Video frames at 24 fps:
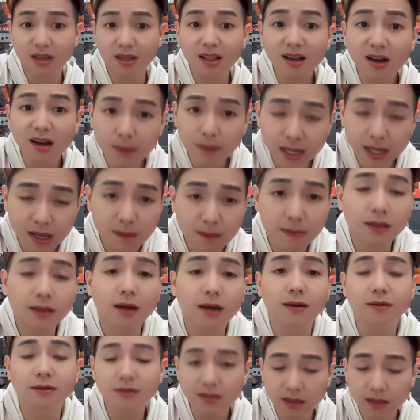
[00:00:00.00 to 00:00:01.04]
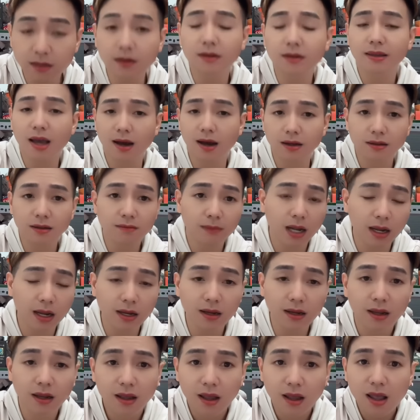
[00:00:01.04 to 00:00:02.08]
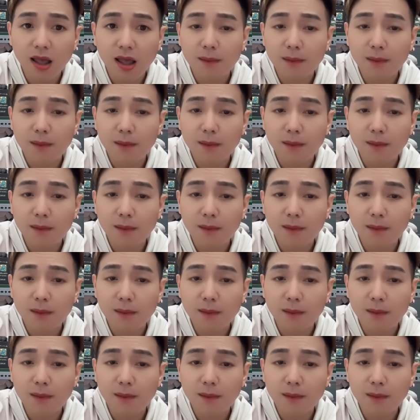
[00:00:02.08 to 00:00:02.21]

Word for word: mày lên bây giờ mày tự thừa nhận đi